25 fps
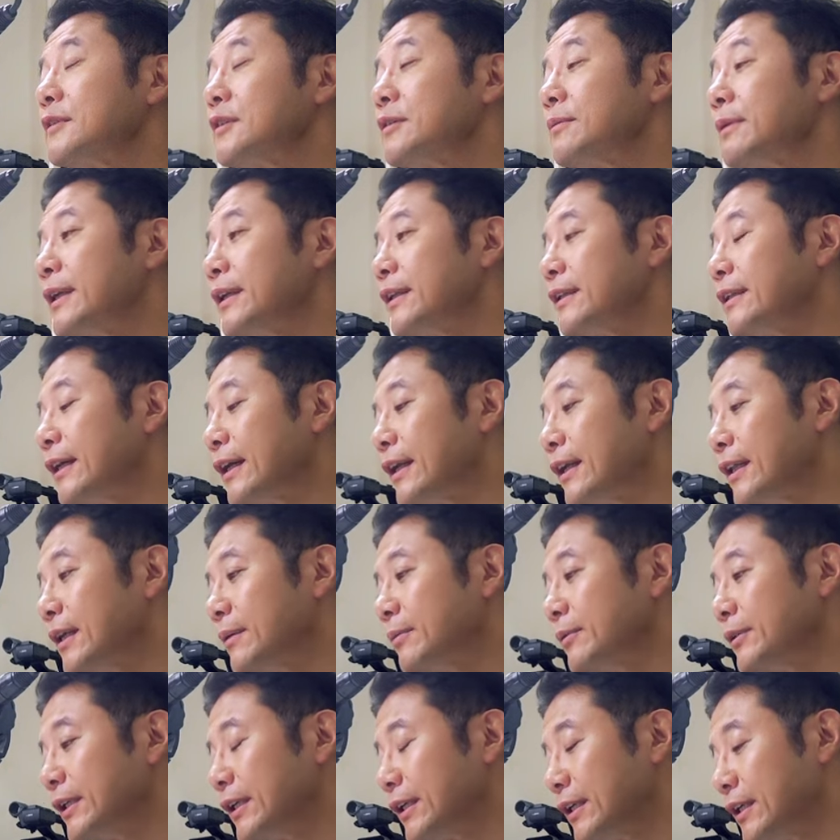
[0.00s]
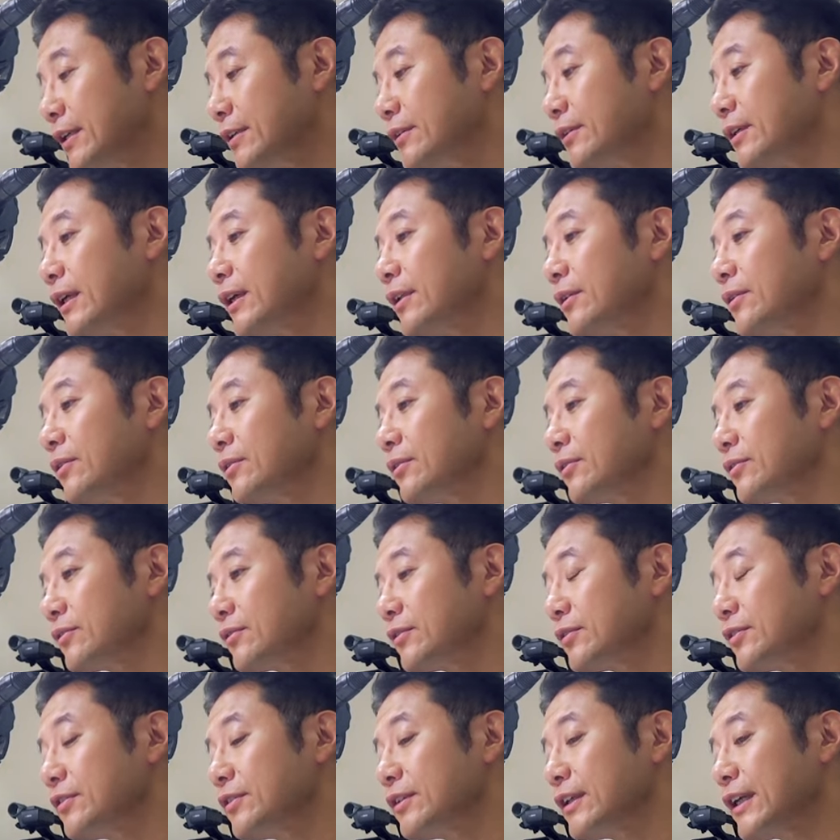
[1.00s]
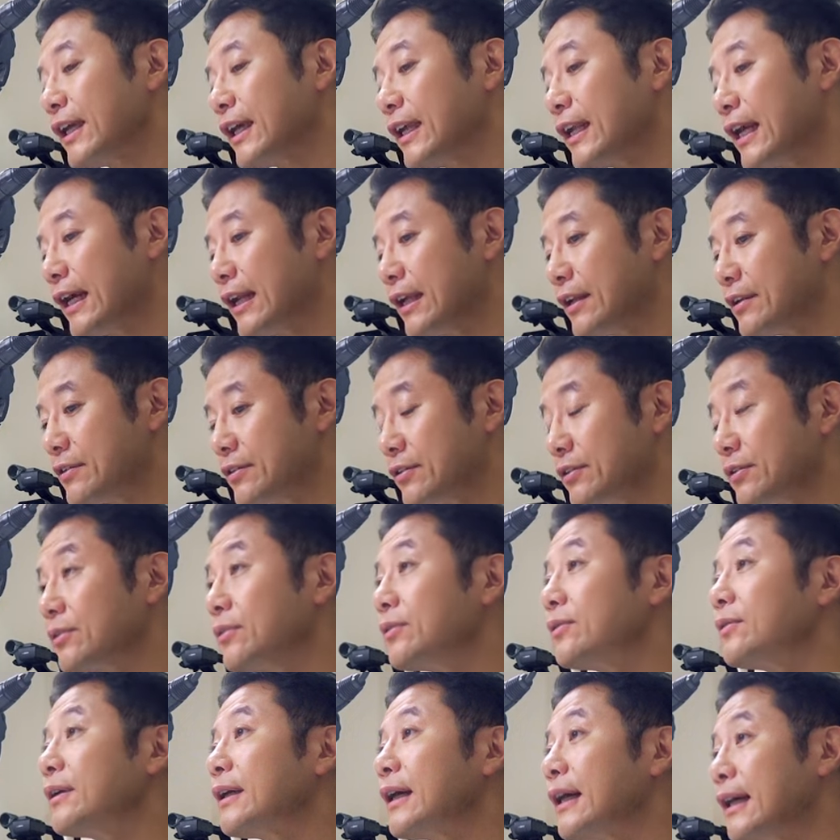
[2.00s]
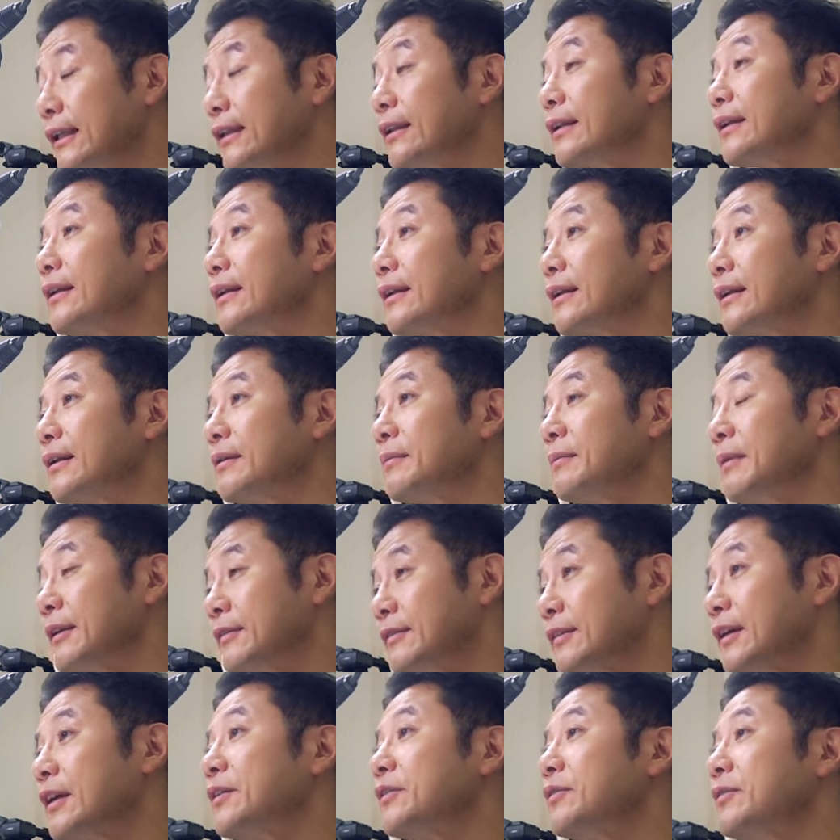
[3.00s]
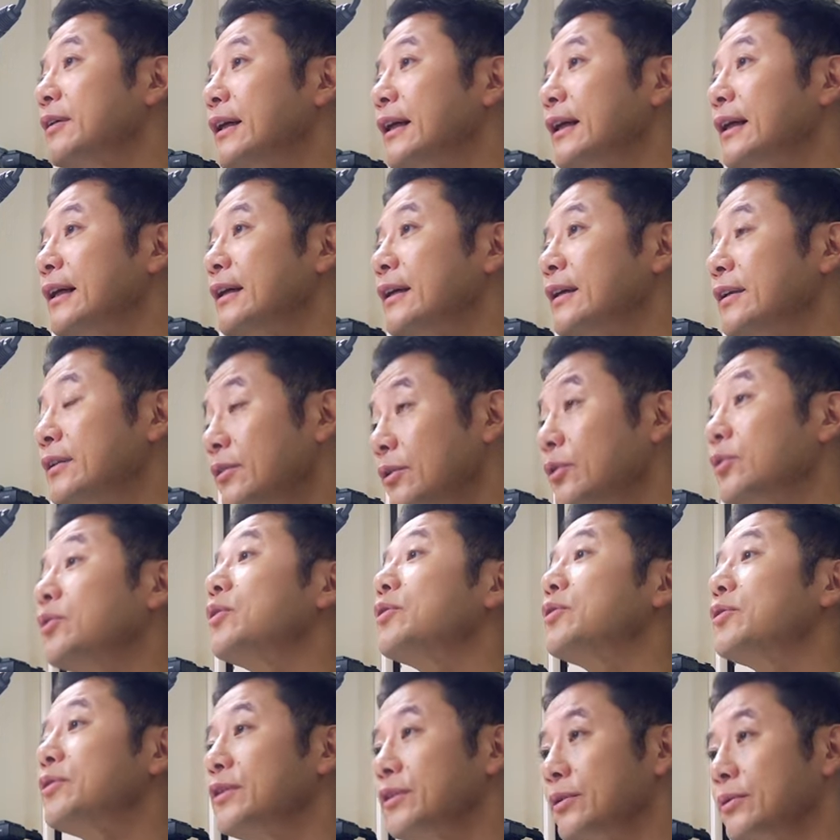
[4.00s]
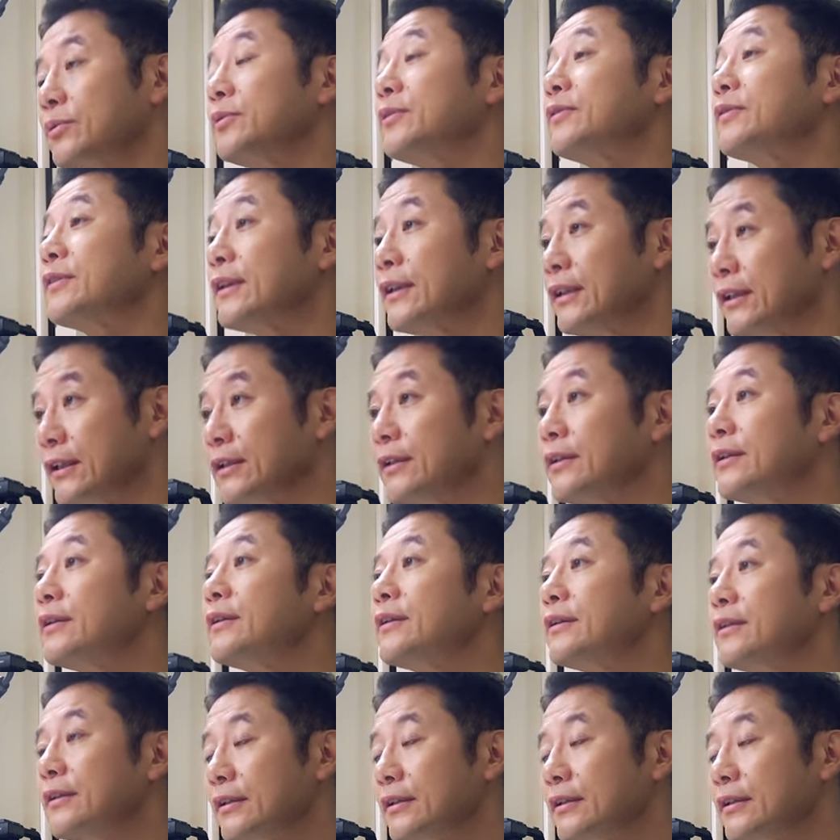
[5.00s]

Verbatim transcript: うつまり誰でもできるけど続けられる人がまあ、最後は残るっていうことですか、ね、そうですね